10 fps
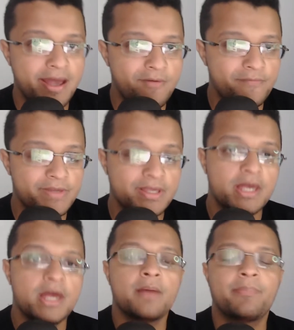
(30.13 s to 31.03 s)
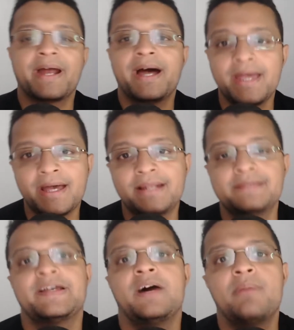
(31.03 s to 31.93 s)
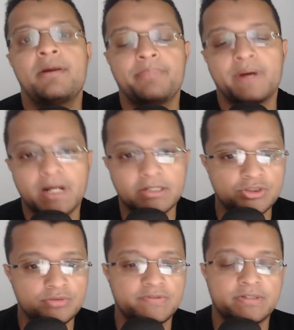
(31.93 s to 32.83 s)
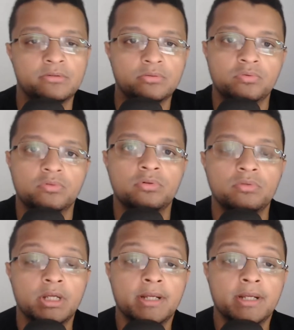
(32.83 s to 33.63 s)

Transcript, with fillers: Helvin para realizar uma parte do seu lucro.